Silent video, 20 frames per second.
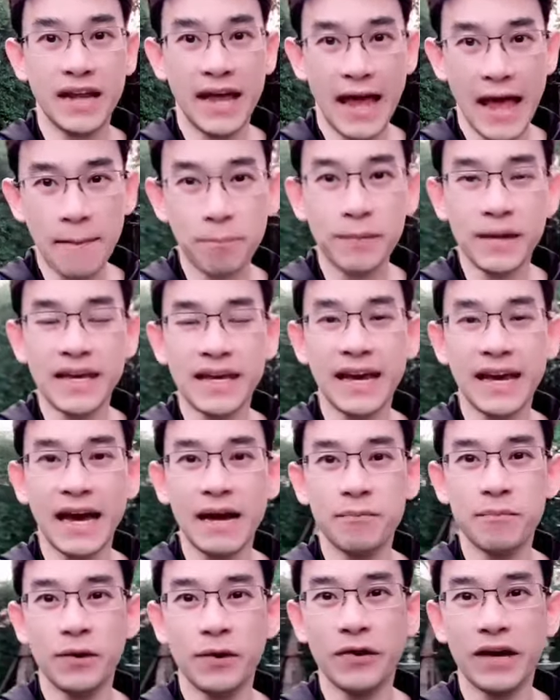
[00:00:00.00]
แฮปปี้ค
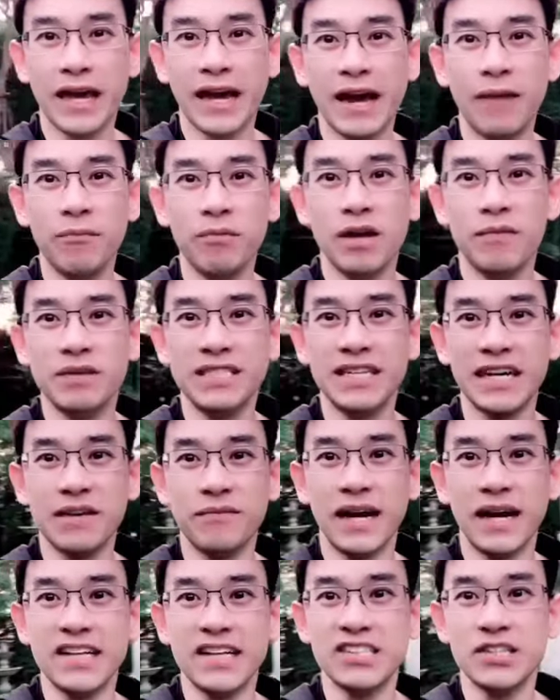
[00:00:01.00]
รับโอเคครับแล้วมาเจอกั
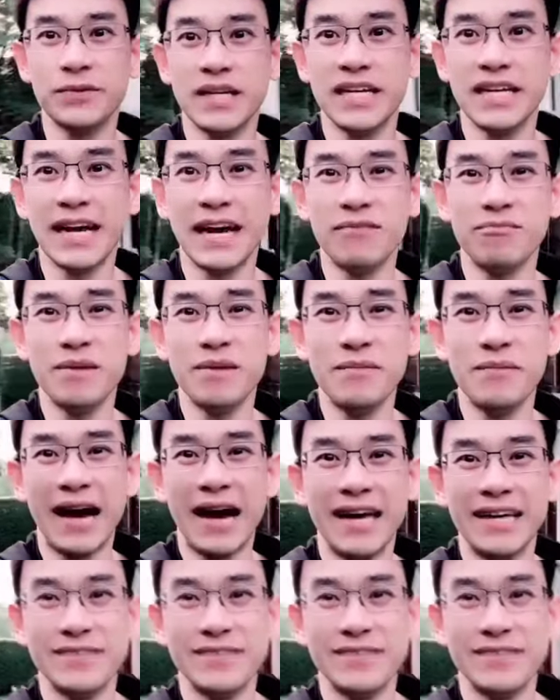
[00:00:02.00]
นใหม่สวัสดีครับบ๊ายบาย